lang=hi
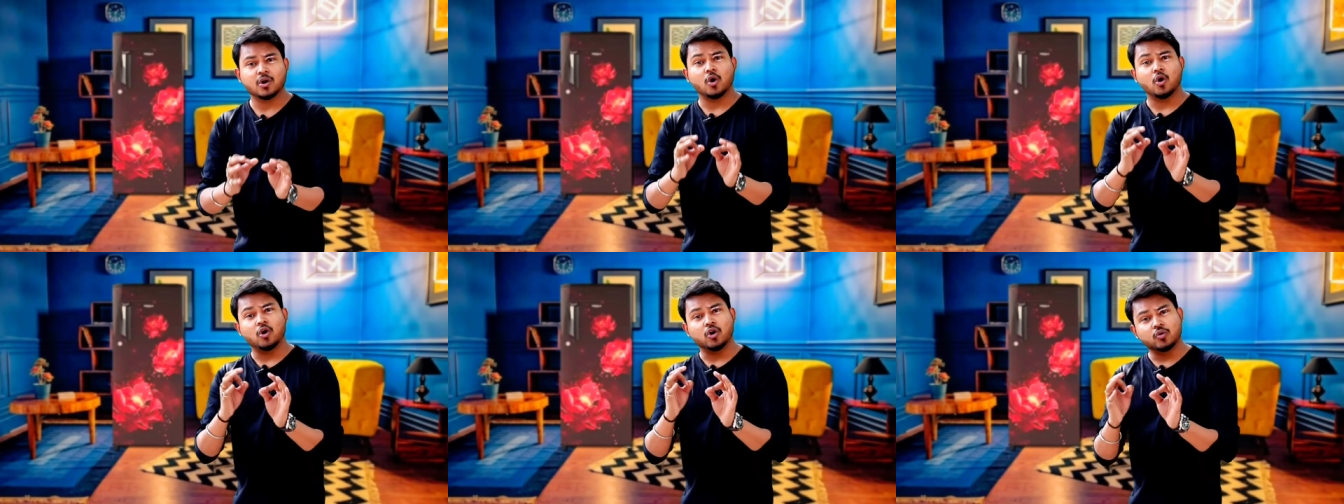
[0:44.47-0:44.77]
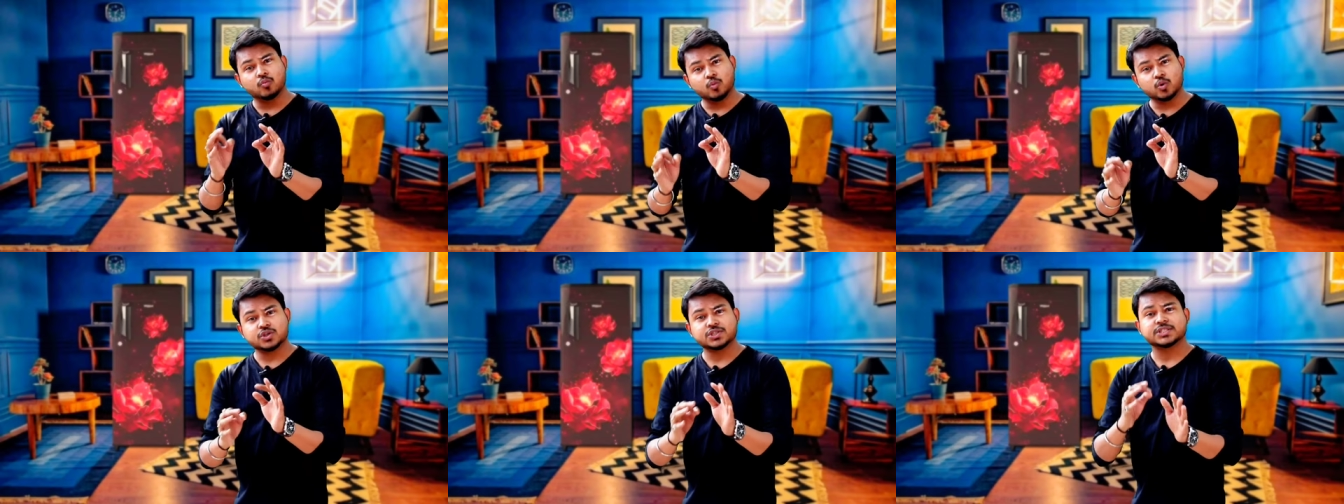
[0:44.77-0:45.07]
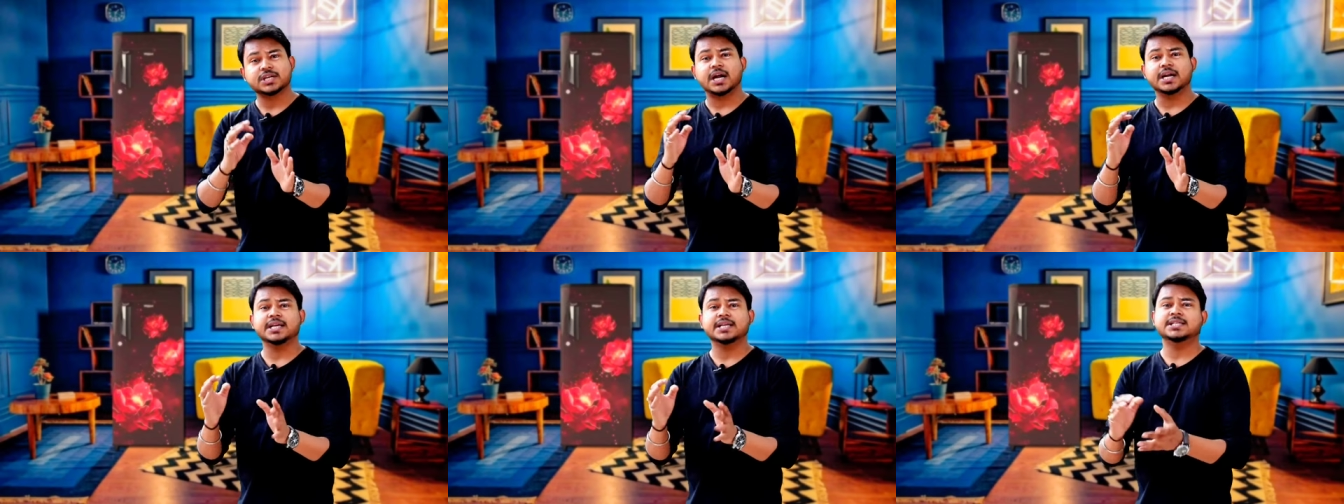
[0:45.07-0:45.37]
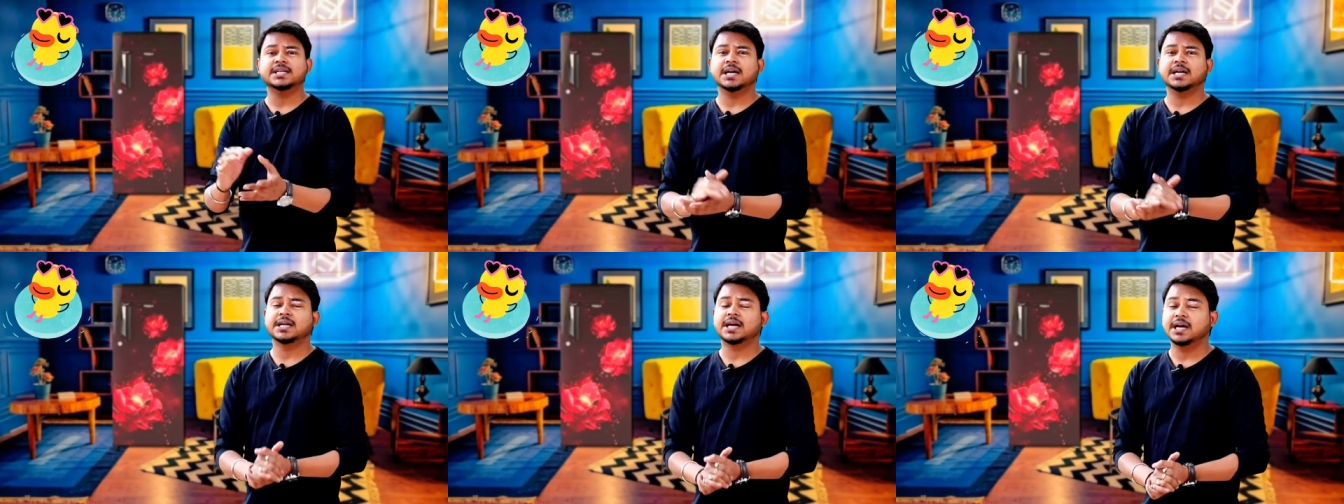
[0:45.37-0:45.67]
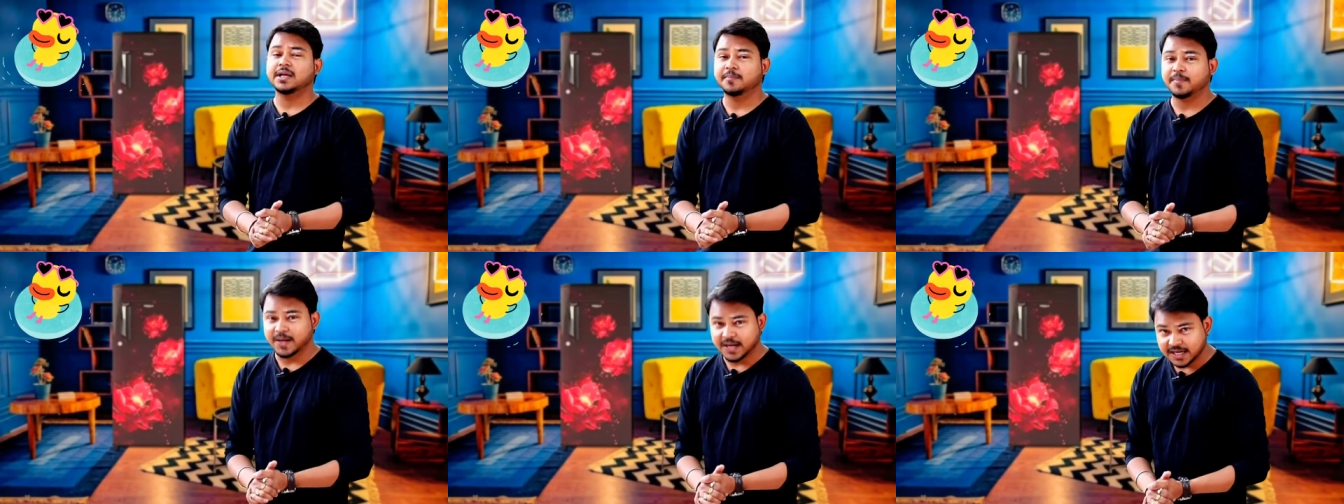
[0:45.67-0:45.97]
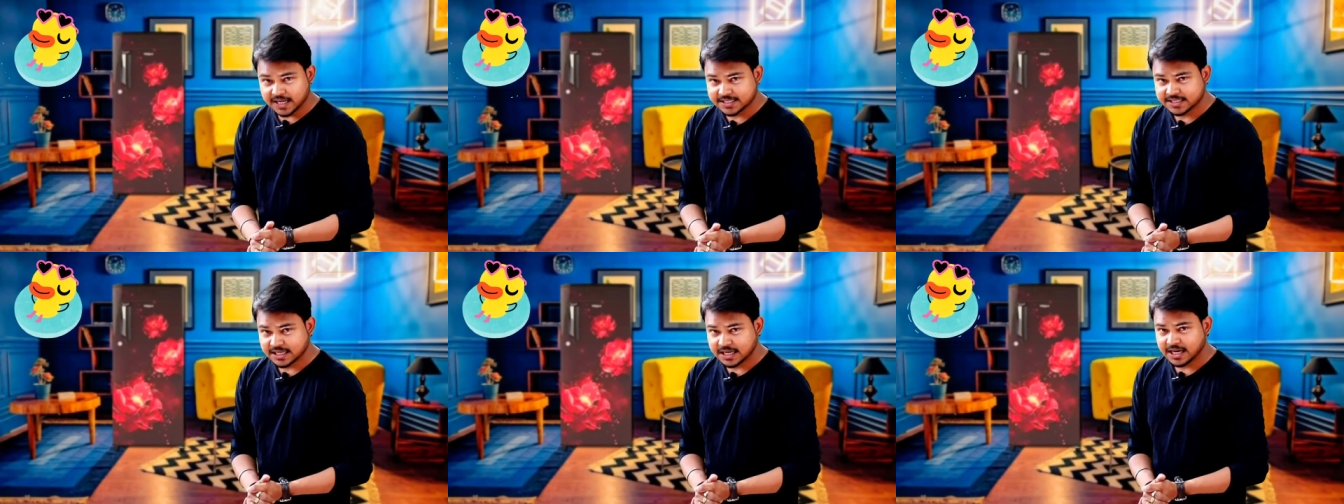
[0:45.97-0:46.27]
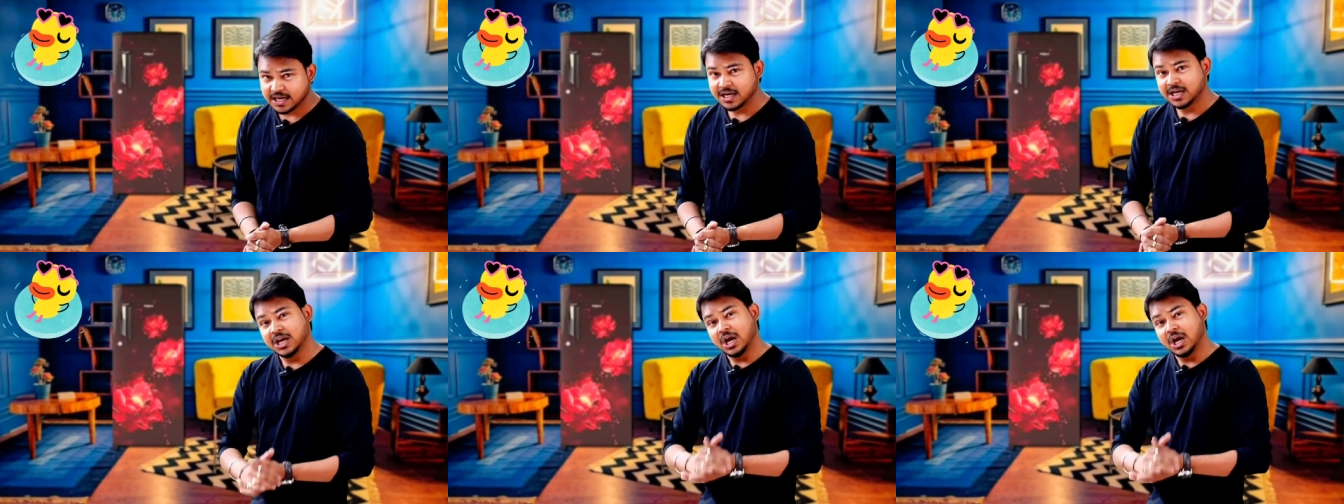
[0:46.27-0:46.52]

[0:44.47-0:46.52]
ऑलमोस्ट सारी जानकारी पहले से है